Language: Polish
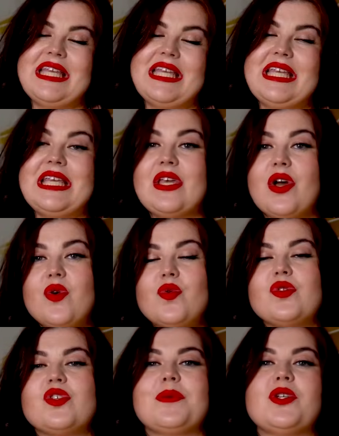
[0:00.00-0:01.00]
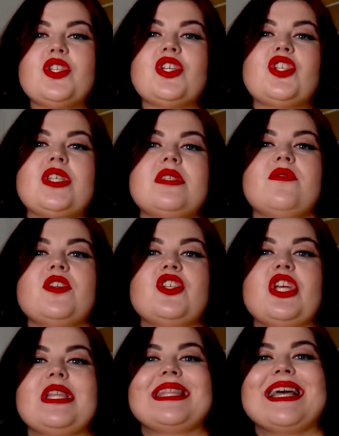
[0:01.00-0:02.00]
i ją zobaczycie często
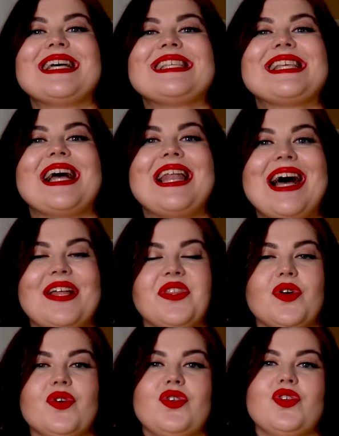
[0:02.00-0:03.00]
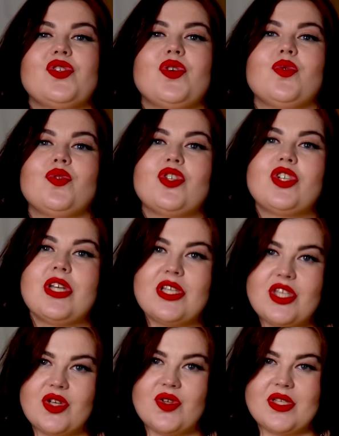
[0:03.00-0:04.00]
właśnie na Zalando i to są
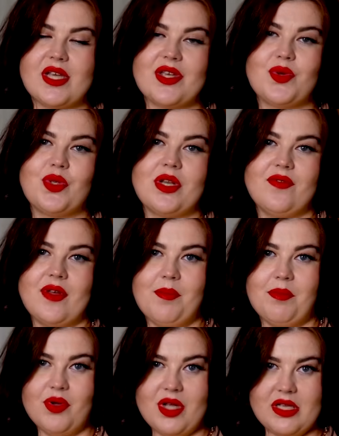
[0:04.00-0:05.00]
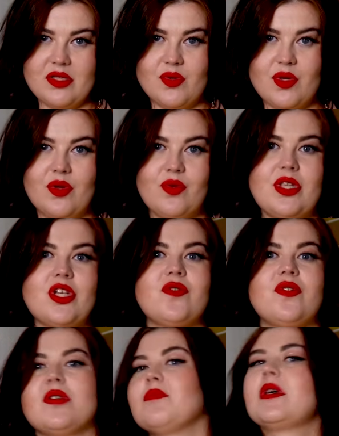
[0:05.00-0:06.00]
trzecie kozaki, które Wam pokazują
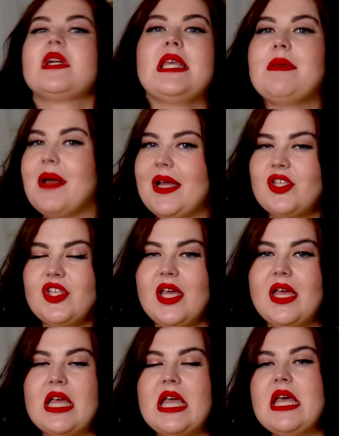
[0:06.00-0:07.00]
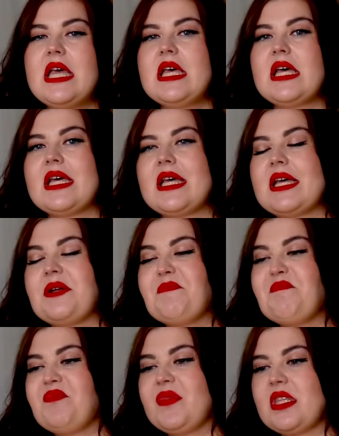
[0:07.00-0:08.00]
też w tym klimacie.
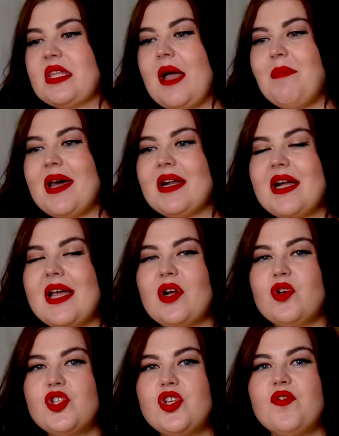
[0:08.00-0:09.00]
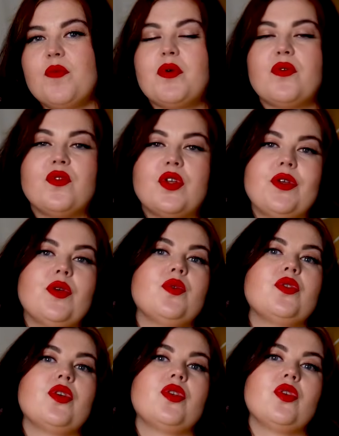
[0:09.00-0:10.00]
Ta marka jakościowo porównuje
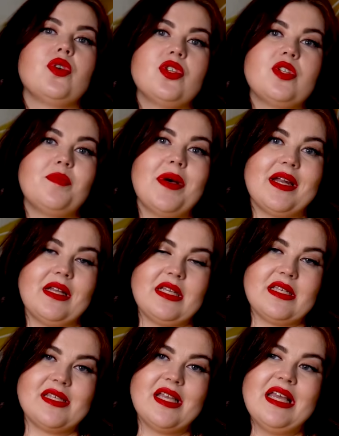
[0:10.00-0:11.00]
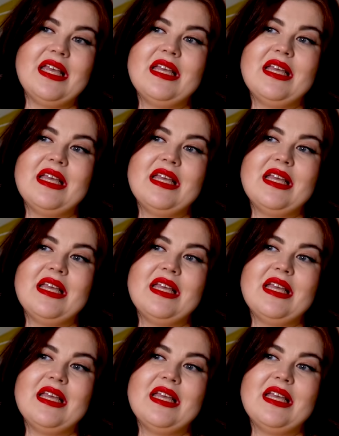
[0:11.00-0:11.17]
ją do Doroty Perkins